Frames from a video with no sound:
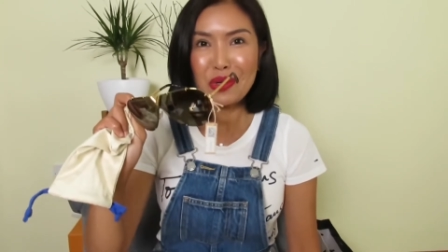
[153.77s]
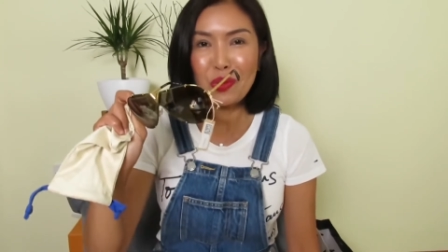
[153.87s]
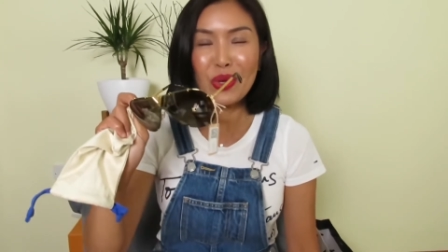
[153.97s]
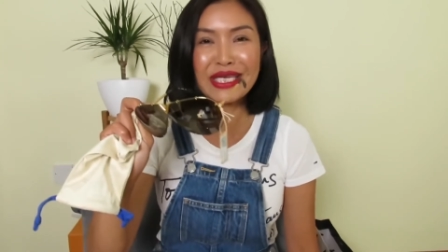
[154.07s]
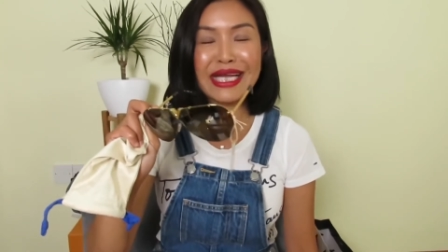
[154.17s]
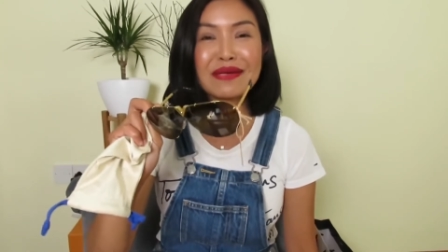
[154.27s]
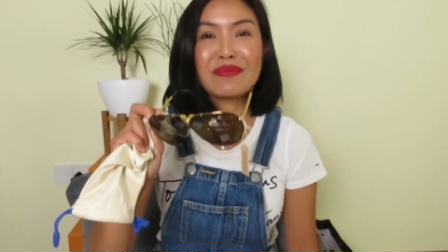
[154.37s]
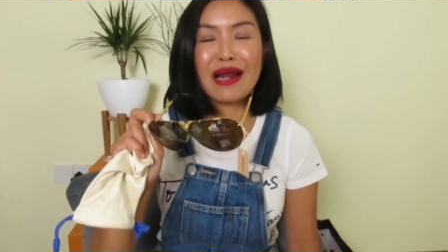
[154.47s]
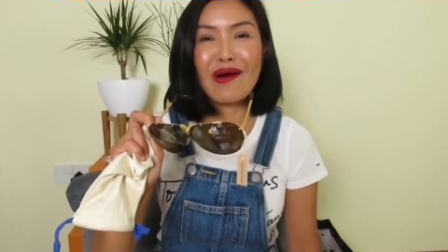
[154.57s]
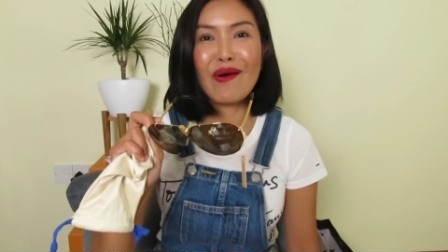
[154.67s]
เวทเทน
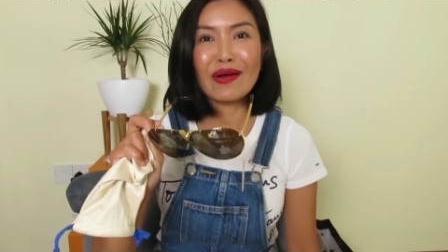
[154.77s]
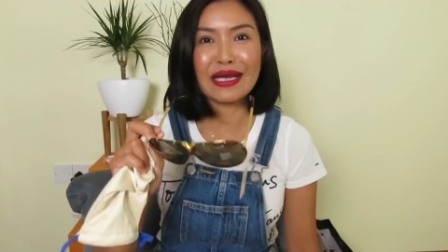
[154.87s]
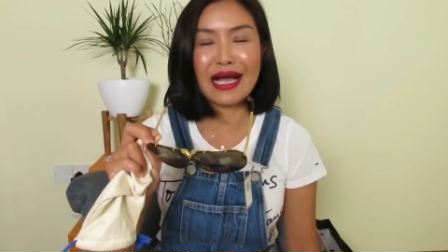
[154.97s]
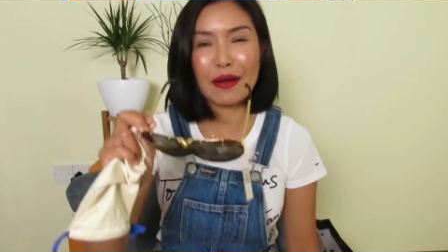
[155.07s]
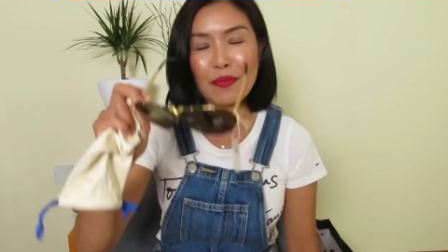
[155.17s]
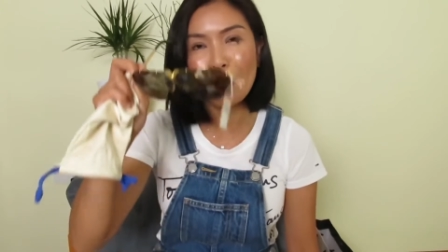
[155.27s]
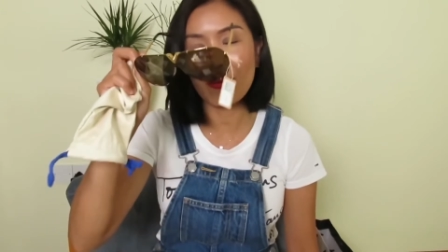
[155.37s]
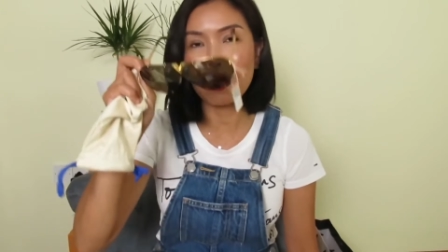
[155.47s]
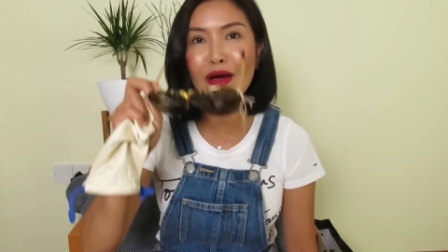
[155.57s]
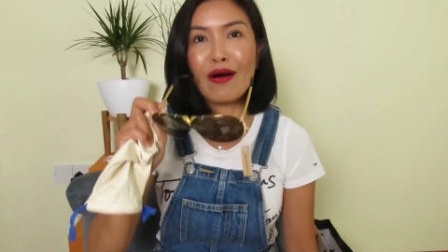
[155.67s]
มาลองนะคะ พอ
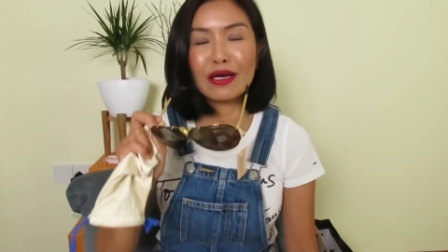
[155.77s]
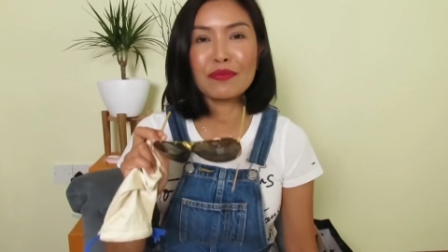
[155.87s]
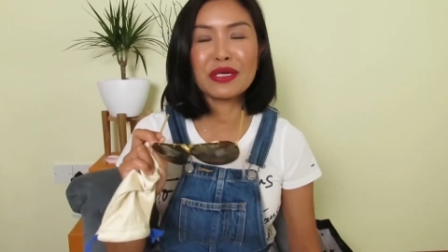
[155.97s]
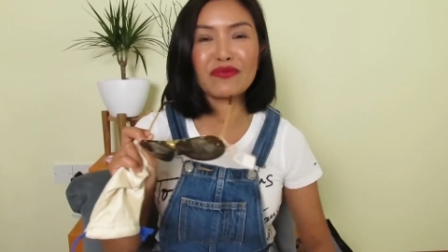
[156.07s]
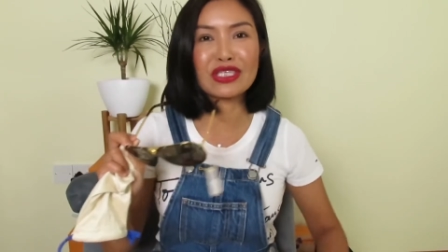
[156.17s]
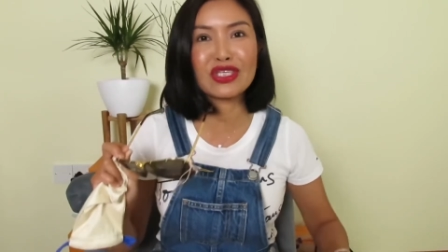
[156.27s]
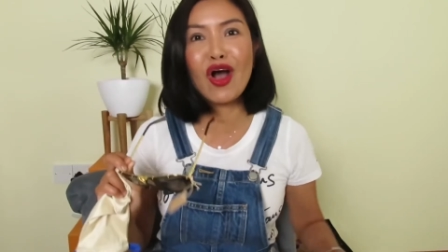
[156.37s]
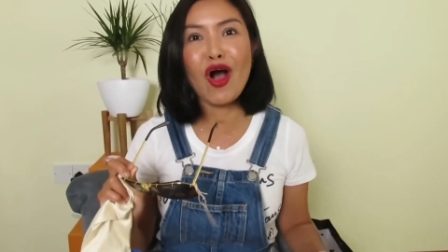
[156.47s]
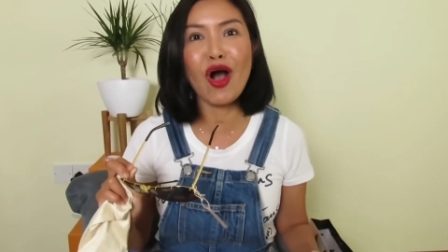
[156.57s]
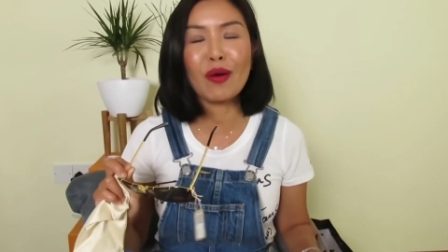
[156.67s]
มาลองแล้วเหมือนว่าช
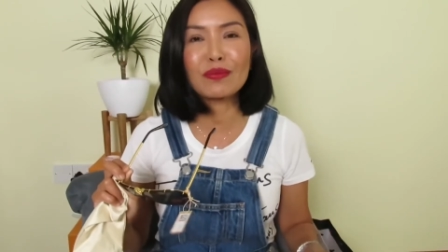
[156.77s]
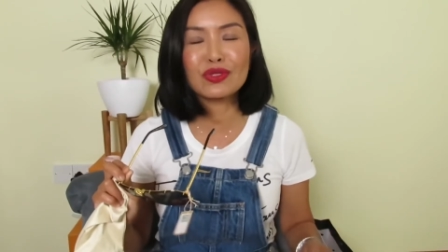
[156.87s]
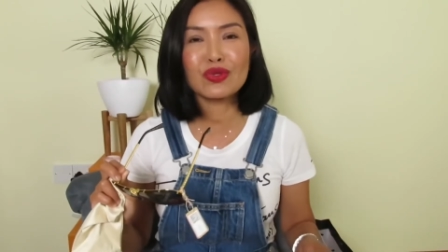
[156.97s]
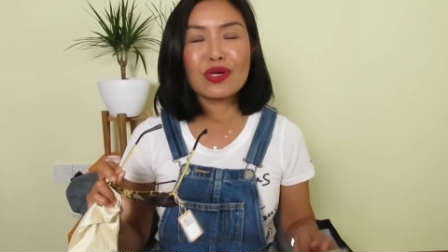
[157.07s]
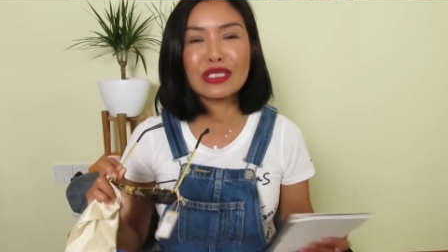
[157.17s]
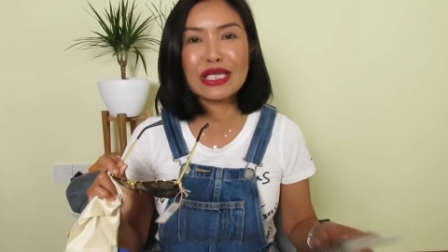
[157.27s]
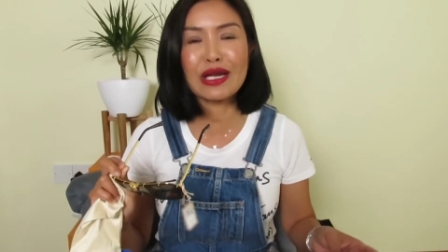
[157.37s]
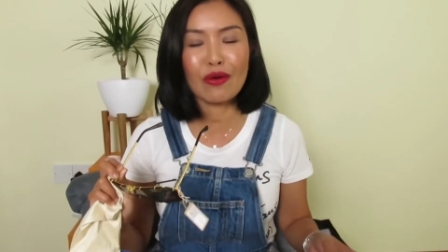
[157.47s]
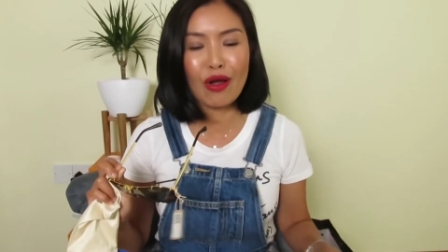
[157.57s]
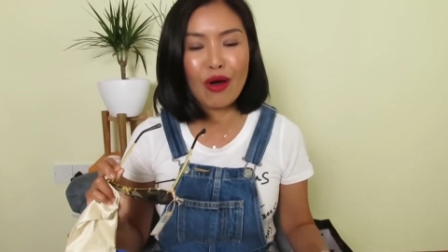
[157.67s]
อบ ช่วงที่
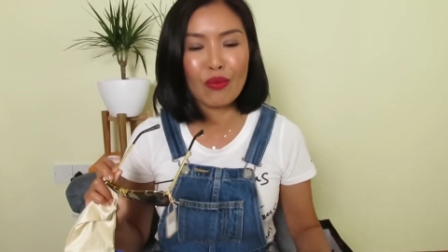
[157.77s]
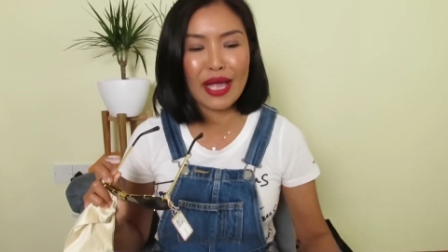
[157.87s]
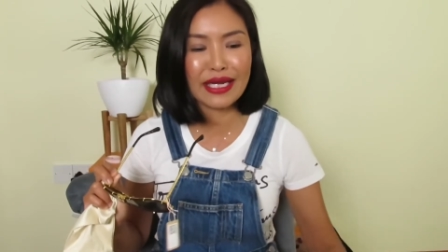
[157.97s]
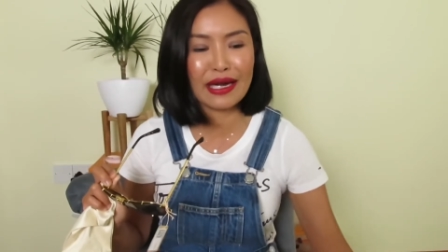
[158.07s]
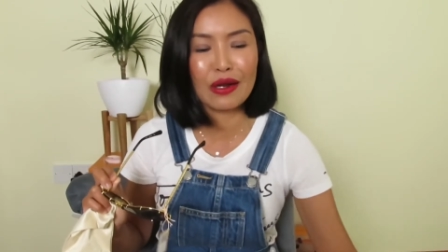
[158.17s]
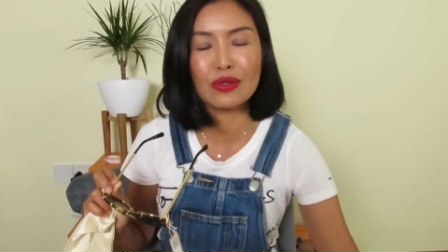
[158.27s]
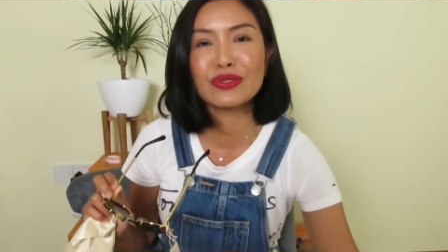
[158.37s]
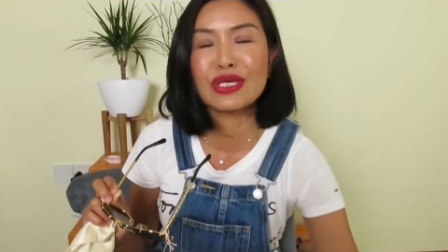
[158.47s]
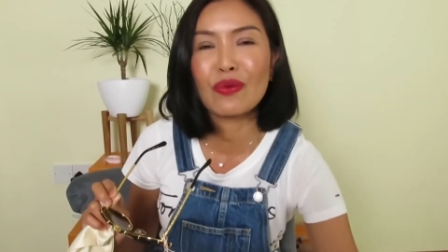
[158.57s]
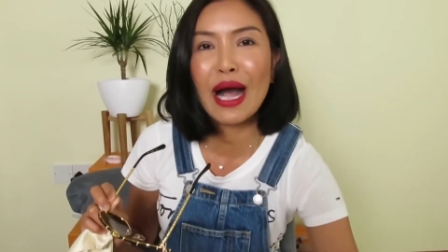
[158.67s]
เราลองแว่นนะเรา
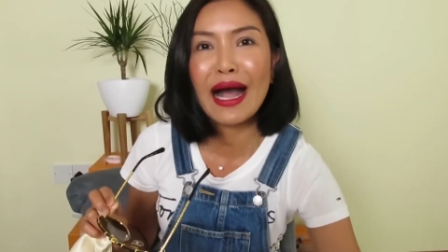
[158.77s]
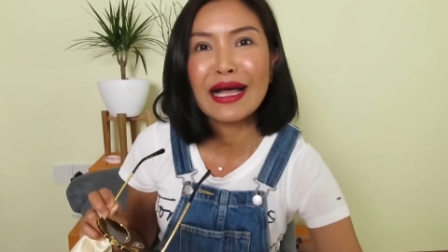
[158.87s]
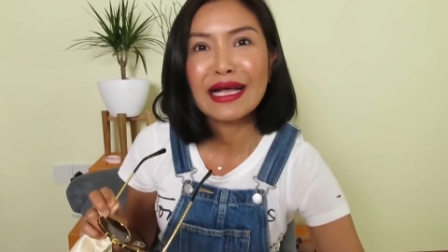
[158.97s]
รู้สึกว่า